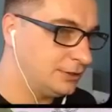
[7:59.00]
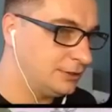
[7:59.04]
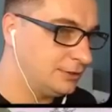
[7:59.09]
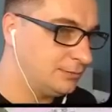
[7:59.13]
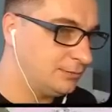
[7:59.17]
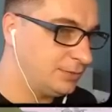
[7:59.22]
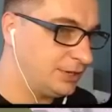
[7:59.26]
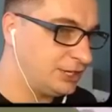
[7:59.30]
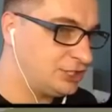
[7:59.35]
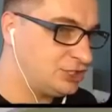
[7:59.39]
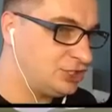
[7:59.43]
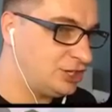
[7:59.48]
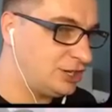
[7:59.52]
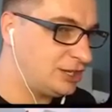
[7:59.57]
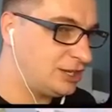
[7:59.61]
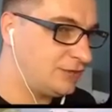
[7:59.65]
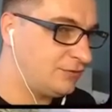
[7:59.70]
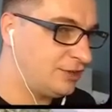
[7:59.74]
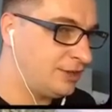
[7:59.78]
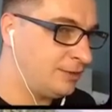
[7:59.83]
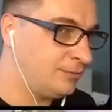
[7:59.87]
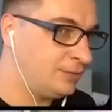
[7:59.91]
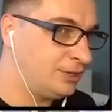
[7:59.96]

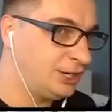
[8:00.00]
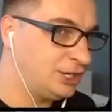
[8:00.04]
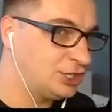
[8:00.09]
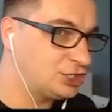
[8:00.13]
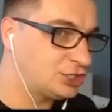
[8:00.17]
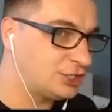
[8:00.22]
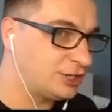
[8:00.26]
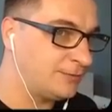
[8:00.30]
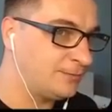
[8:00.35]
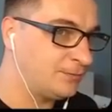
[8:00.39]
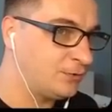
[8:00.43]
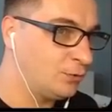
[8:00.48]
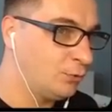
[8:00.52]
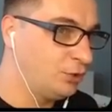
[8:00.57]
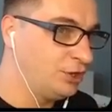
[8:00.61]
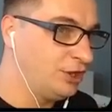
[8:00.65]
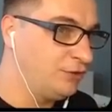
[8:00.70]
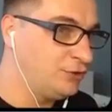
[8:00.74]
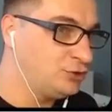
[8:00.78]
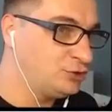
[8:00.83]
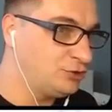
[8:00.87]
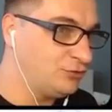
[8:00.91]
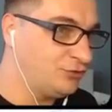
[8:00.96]
Прочекиваем крыши. Ой, я
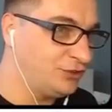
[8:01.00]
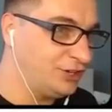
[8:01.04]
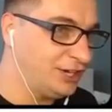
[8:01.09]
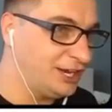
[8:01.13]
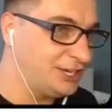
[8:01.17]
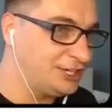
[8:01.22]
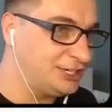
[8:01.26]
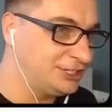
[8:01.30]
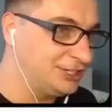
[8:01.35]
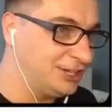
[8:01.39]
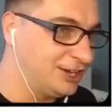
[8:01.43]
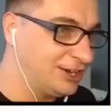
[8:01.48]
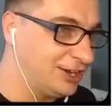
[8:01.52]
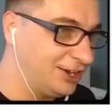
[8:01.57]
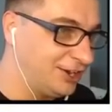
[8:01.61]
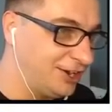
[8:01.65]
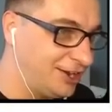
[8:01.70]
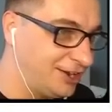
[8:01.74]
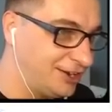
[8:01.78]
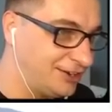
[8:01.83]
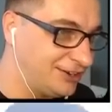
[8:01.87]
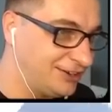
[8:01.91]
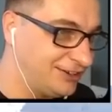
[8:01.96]
вижу Фредди на горах.